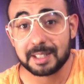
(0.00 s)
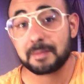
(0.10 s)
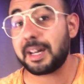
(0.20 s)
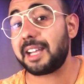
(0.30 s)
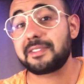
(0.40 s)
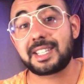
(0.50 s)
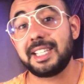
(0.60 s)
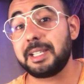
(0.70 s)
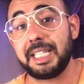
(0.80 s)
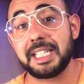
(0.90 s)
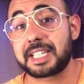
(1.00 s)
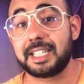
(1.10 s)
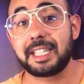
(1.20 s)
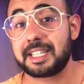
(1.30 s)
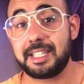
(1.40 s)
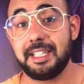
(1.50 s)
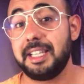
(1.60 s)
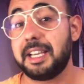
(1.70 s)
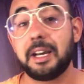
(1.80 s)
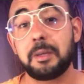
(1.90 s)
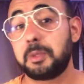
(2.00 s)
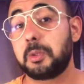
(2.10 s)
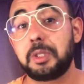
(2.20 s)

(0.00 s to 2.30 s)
ما عرفتش انا علاش هضرت عليها بداو